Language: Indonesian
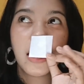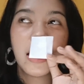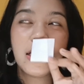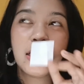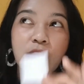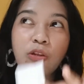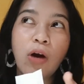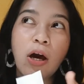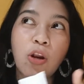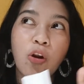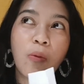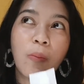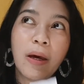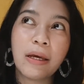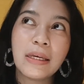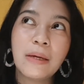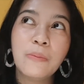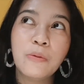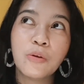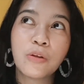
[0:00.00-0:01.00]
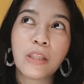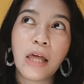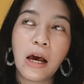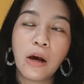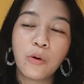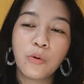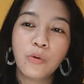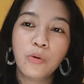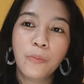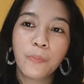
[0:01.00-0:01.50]
ini tuh aromanya menurut
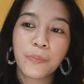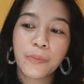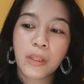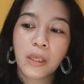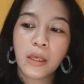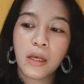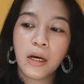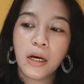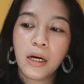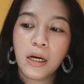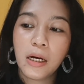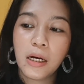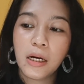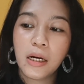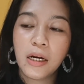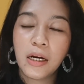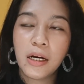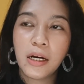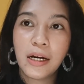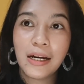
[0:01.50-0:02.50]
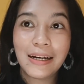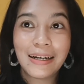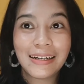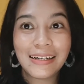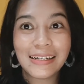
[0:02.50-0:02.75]
aku uh,